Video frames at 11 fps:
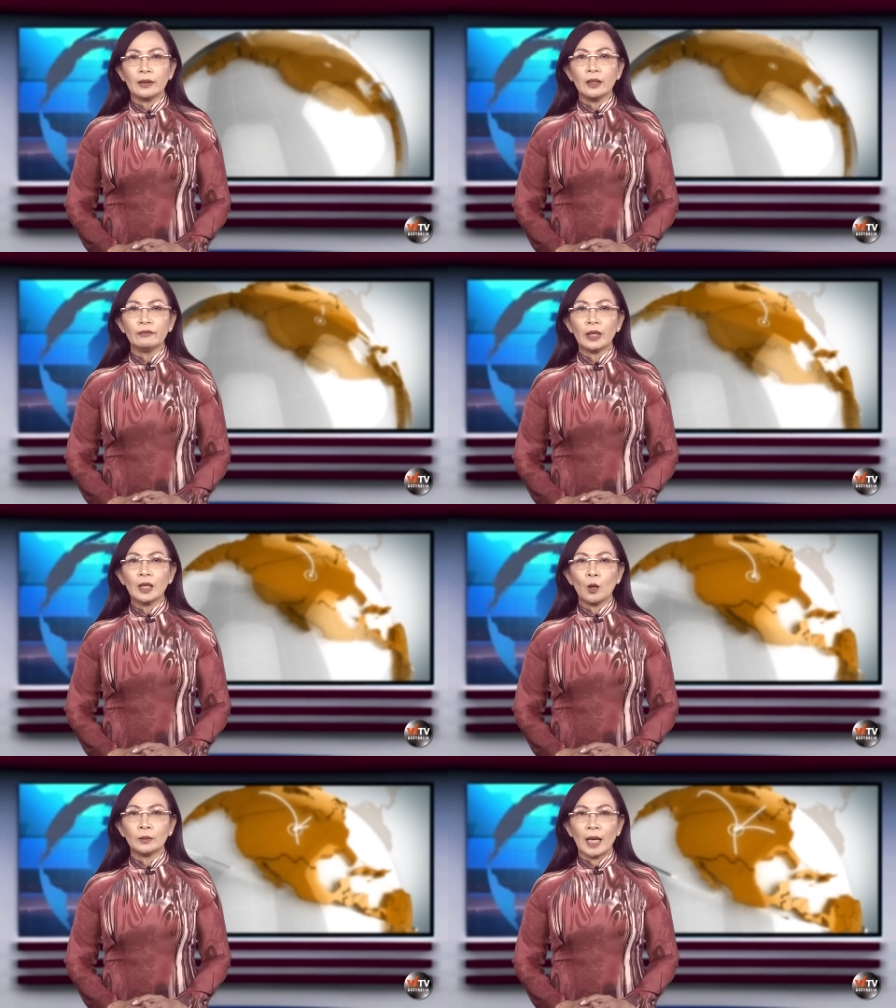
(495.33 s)
nhưng
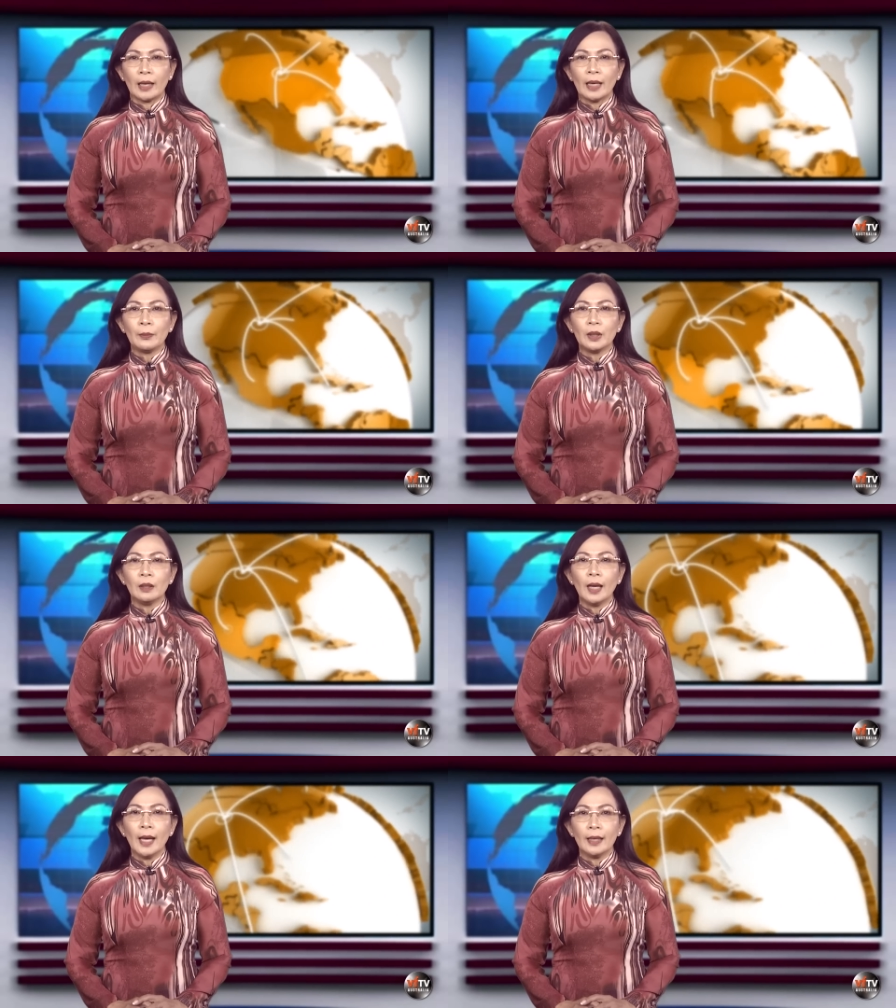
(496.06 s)
vẫn không thể đáp
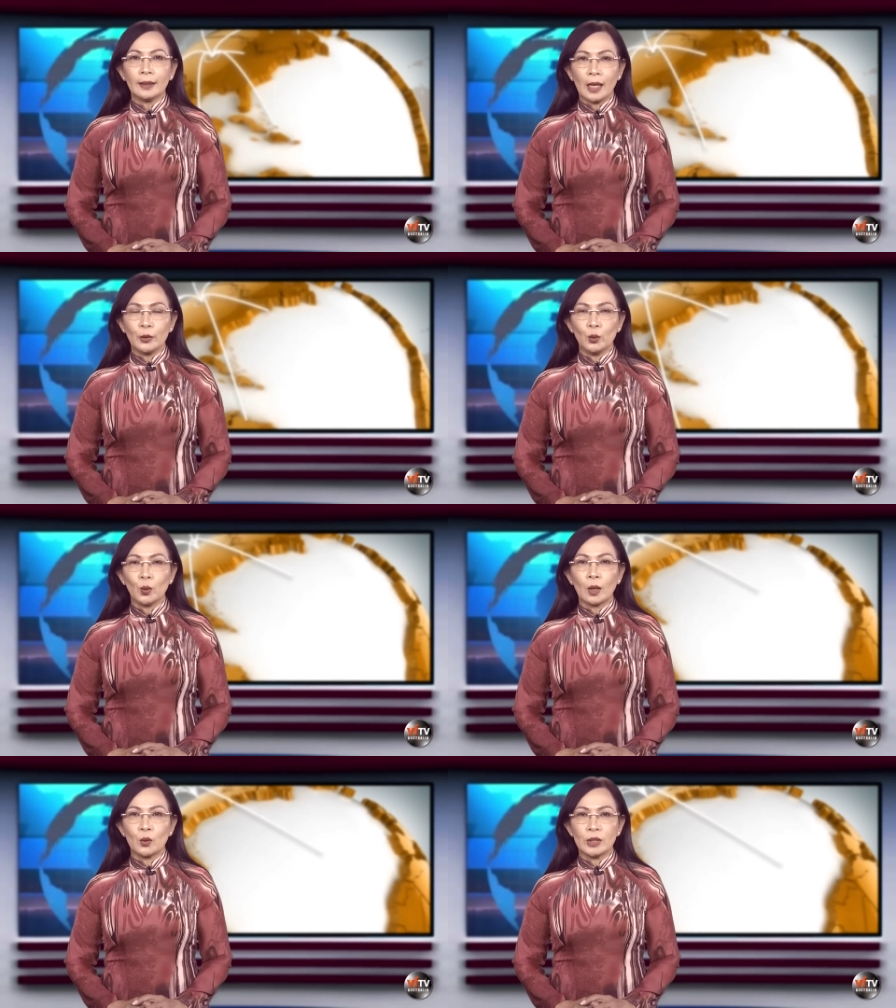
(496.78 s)
ứng hết các
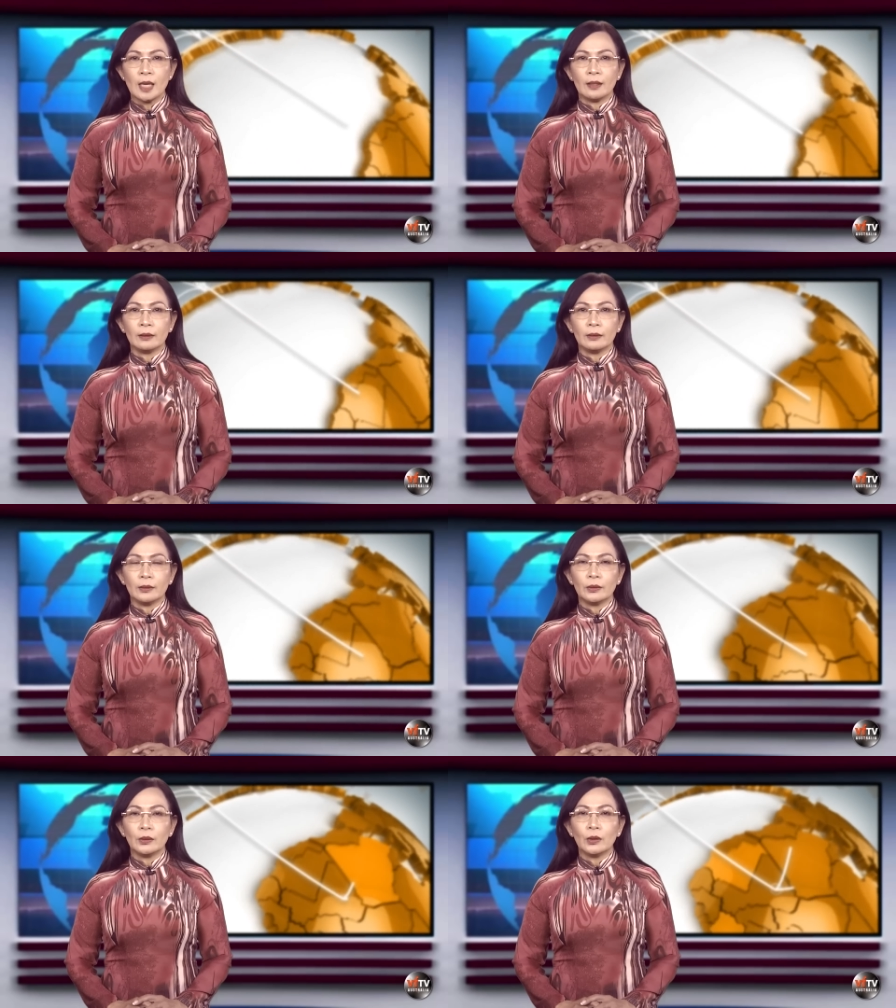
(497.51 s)
nhu cầu trên.
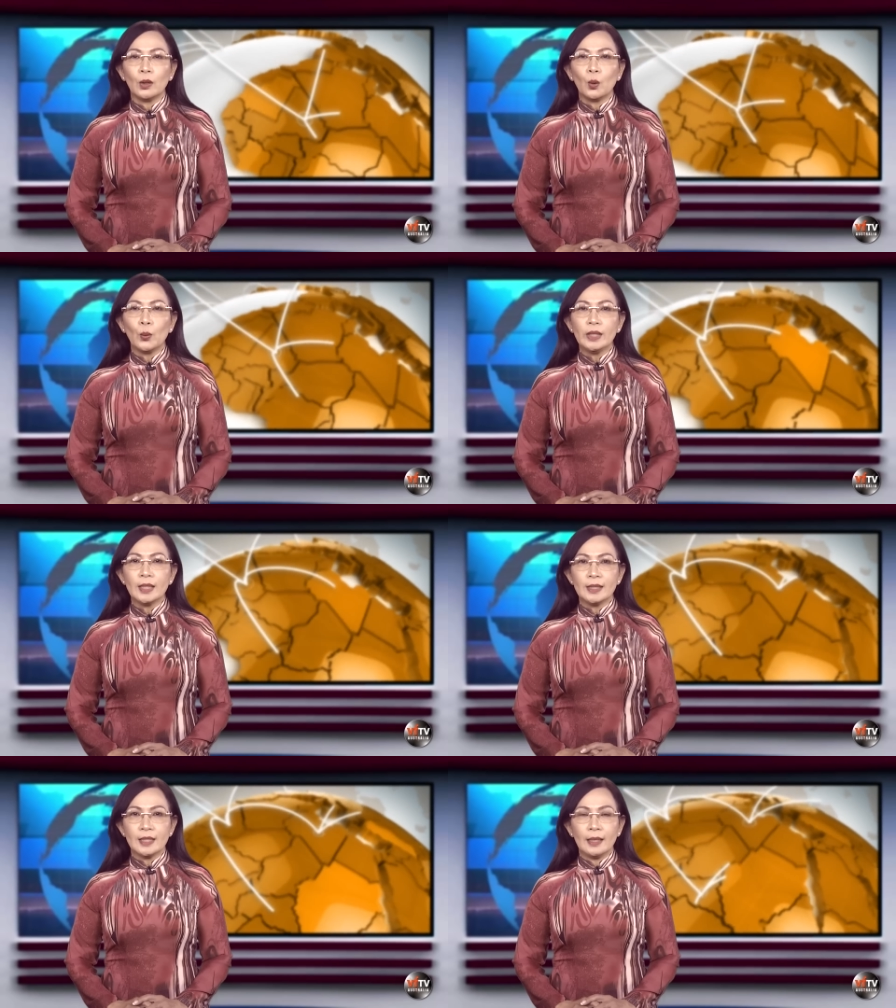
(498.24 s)
Nguyên nhân